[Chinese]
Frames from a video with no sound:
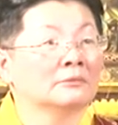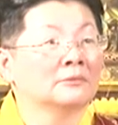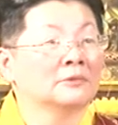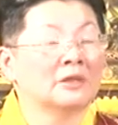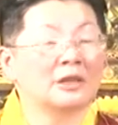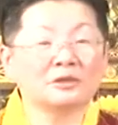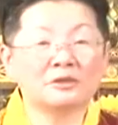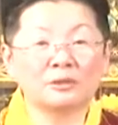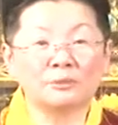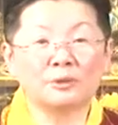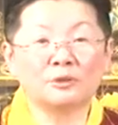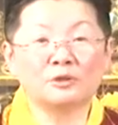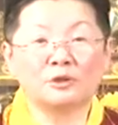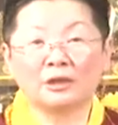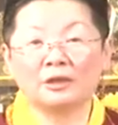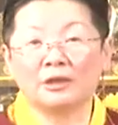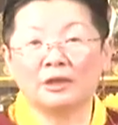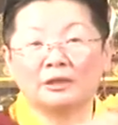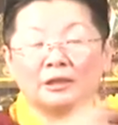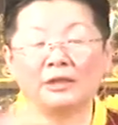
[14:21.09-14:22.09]
要什么
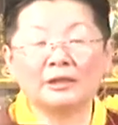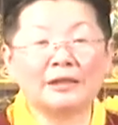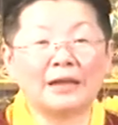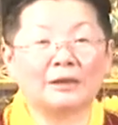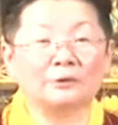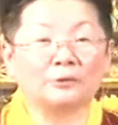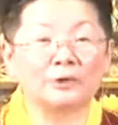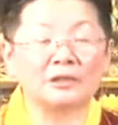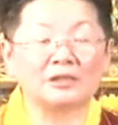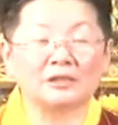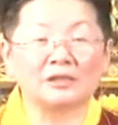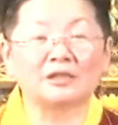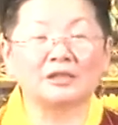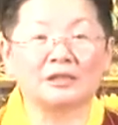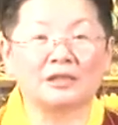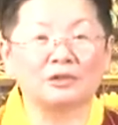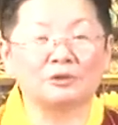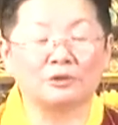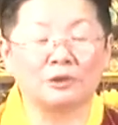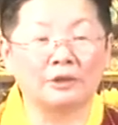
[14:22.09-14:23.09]
学院？一大堆十
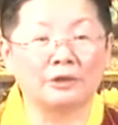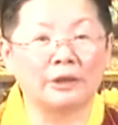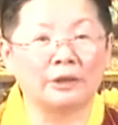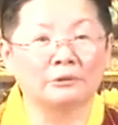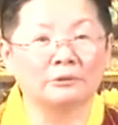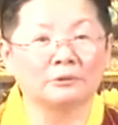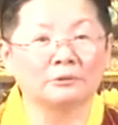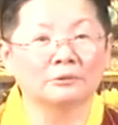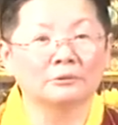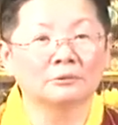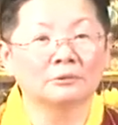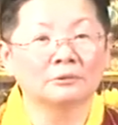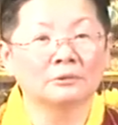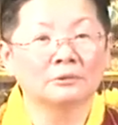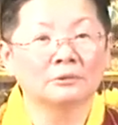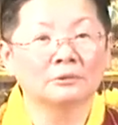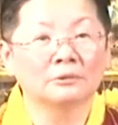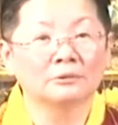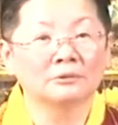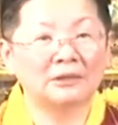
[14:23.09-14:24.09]
几个学院，
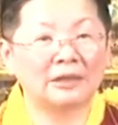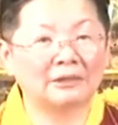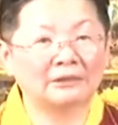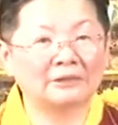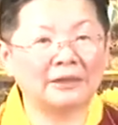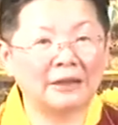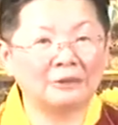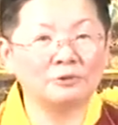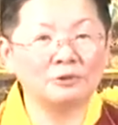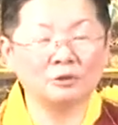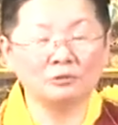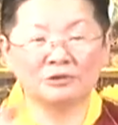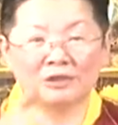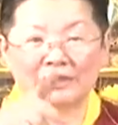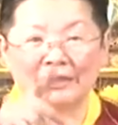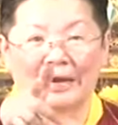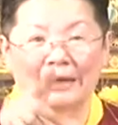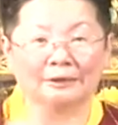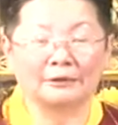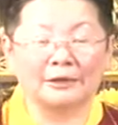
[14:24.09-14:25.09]
在当众
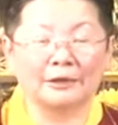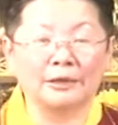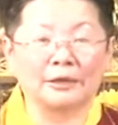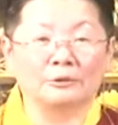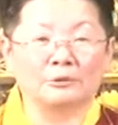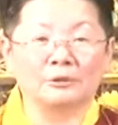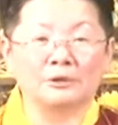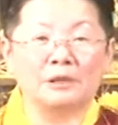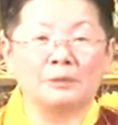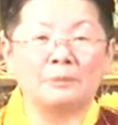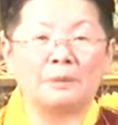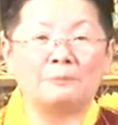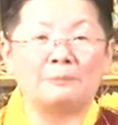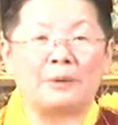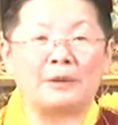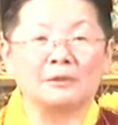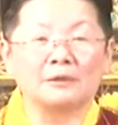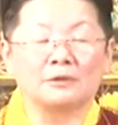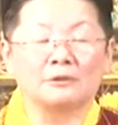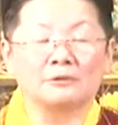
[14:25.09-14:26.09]
讲的耶！我在那
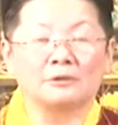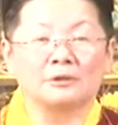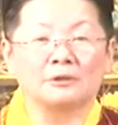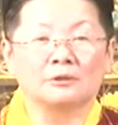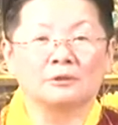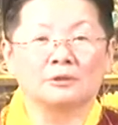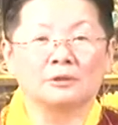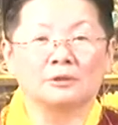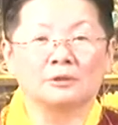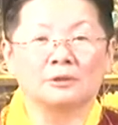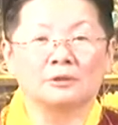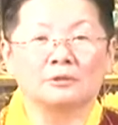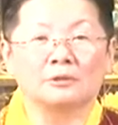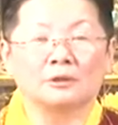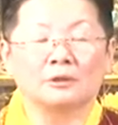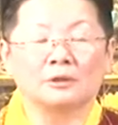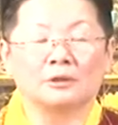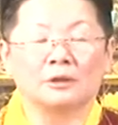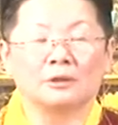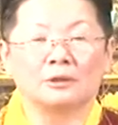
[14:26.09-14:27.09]
扳手指，一个
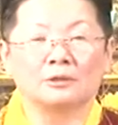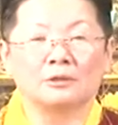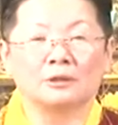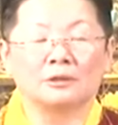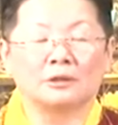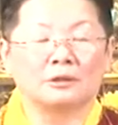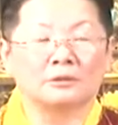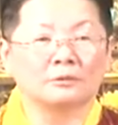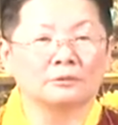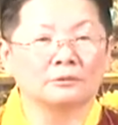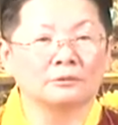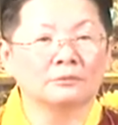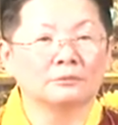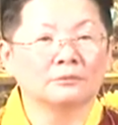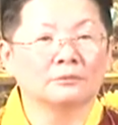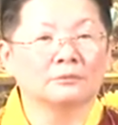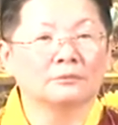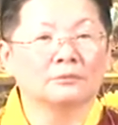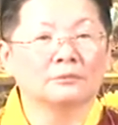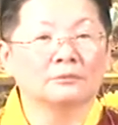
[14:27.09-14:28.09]
学院，两个学院。
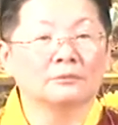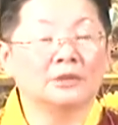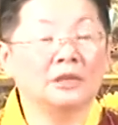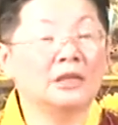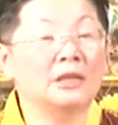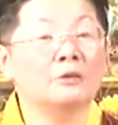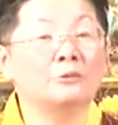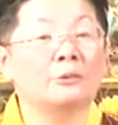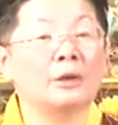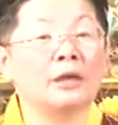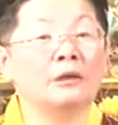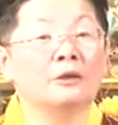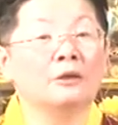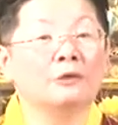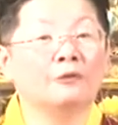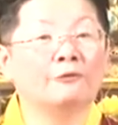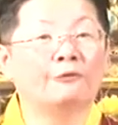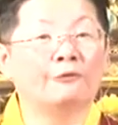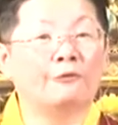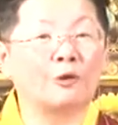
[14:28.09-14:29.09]
你以为
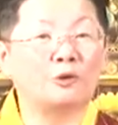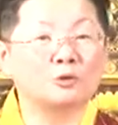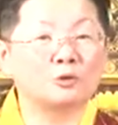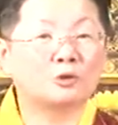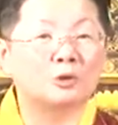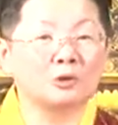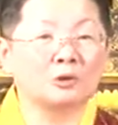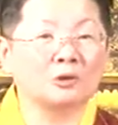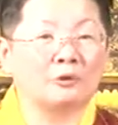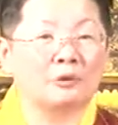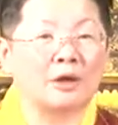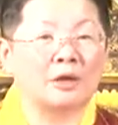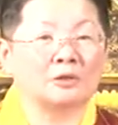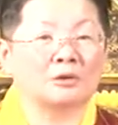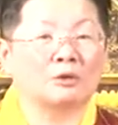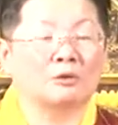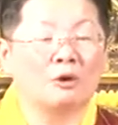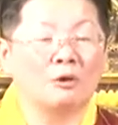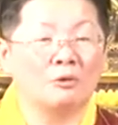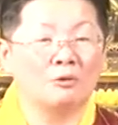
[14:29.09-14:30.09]
佛说的话是
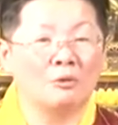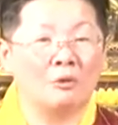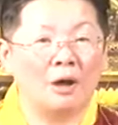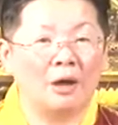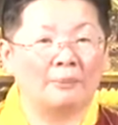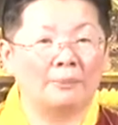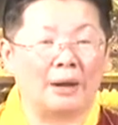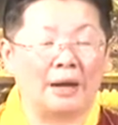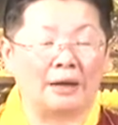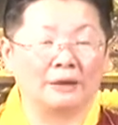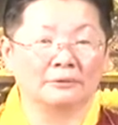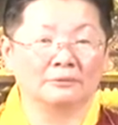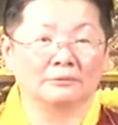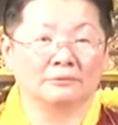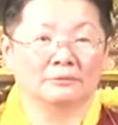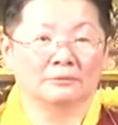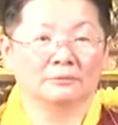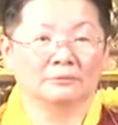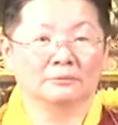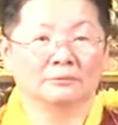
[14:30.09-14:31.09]
空话吗？
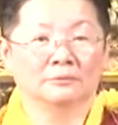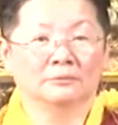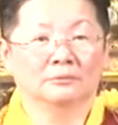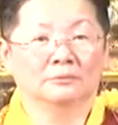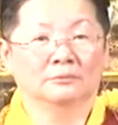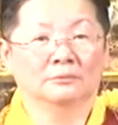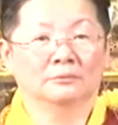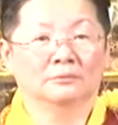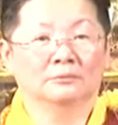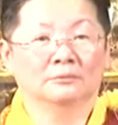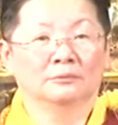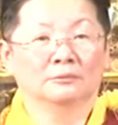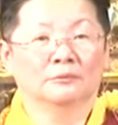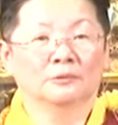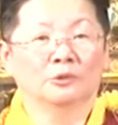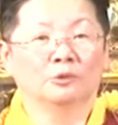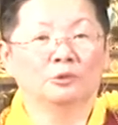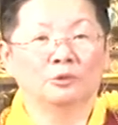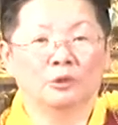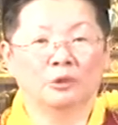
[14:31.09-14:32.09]

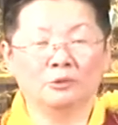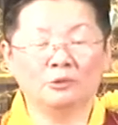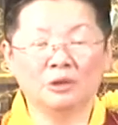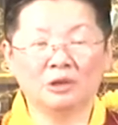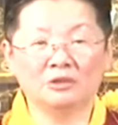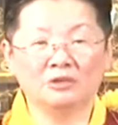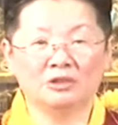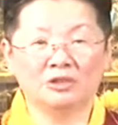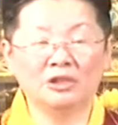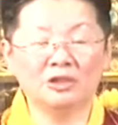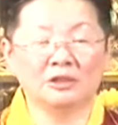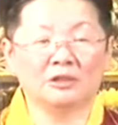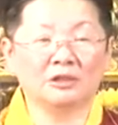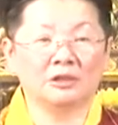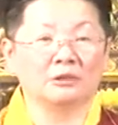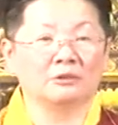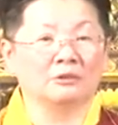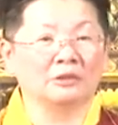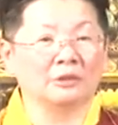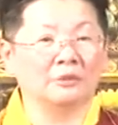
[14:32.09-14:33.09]
我永远记
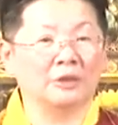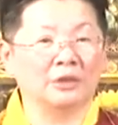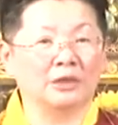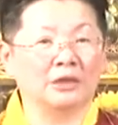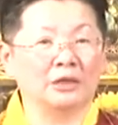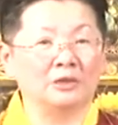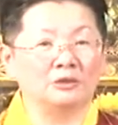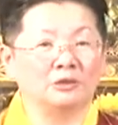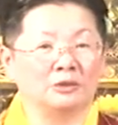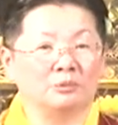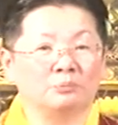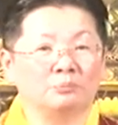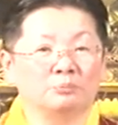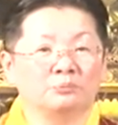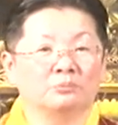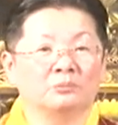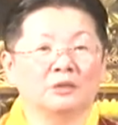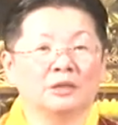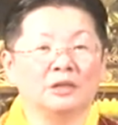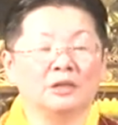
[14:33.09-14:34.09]
着，你们也许
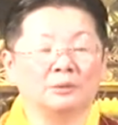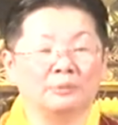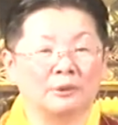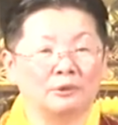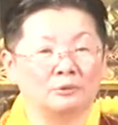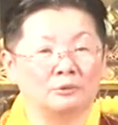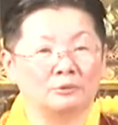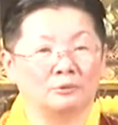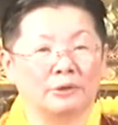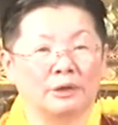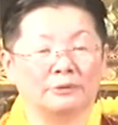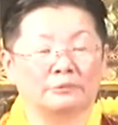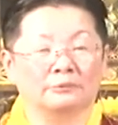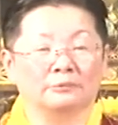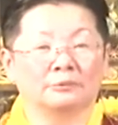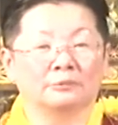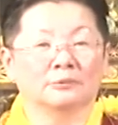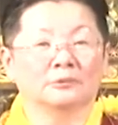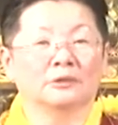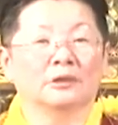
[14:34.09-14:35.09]
跟你们无关，
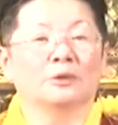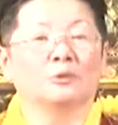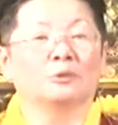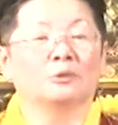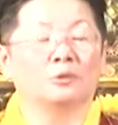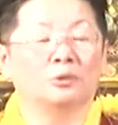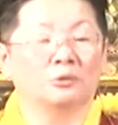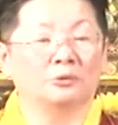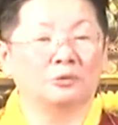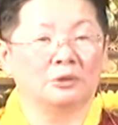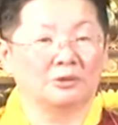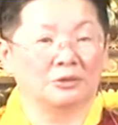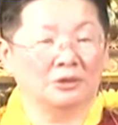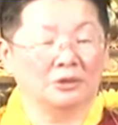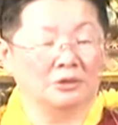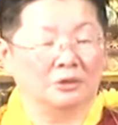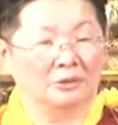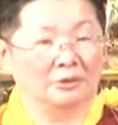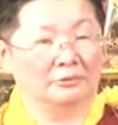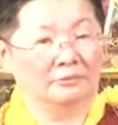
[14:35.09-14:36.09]
那我永远
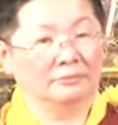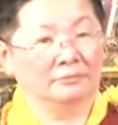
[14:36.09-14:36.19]
记着，